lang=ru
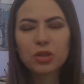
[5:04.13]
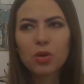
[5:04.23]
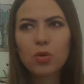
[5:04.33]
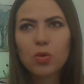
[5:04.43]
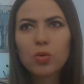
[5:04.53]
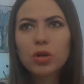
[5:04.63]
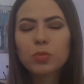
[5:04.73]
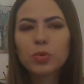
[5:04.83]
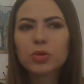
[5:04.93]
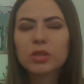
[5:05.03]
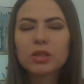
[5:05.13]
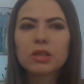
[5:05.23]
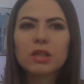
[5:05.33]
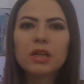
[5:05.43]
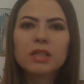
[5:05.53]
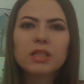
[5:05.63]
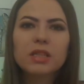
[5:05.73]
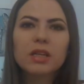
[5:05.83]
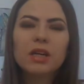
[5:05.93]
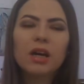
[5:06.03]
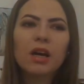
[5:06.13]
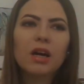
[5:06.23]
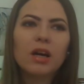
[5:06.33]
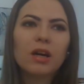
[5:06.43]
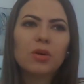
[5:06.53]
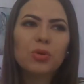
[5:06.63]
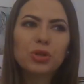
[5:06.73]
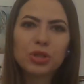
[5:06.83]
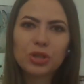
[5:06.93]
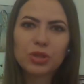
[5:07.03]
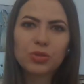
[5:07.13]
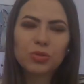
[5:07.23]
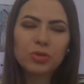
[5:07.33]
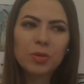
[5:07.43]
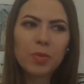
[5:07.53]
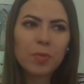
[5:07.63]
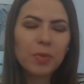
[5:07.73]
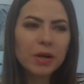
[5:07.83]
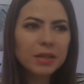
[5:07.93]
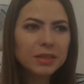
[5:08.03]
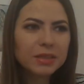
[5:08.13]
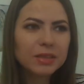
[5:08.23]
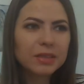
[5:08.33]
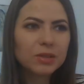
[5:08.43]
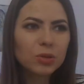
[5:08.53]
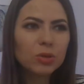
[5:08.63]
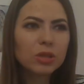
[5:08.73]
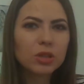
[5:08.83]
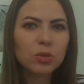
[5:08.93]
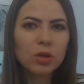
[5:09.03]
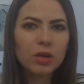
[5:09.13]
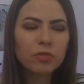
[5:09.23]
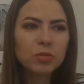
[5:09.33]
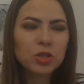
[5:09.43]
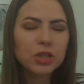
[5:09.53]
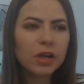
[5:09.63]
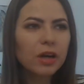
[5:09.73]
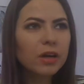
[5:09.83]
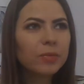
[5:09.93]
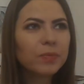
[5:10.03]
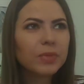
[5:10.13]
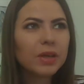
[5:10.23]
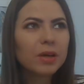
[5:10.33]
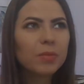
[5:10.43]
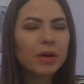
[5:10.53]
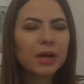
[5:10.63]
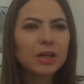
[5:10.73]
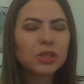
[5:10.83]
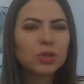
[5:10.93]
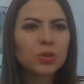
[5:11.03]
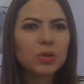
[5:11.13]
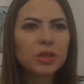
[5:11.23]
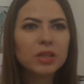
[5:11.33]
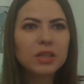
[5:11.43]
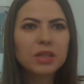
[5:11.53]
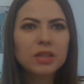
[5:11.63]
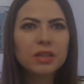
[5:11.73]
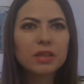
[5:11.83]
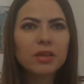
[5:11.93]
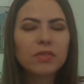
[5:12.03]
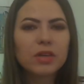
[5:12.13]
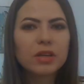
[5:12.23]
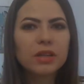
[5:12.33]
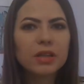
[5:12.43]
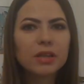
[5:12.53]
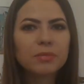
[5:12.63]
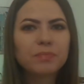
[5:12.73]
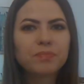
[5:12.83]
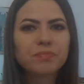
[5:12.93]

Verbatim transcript: какой город, просто Голландия – очень хочу туда попасть, э, но это только в мечтах пока что. И, наверное,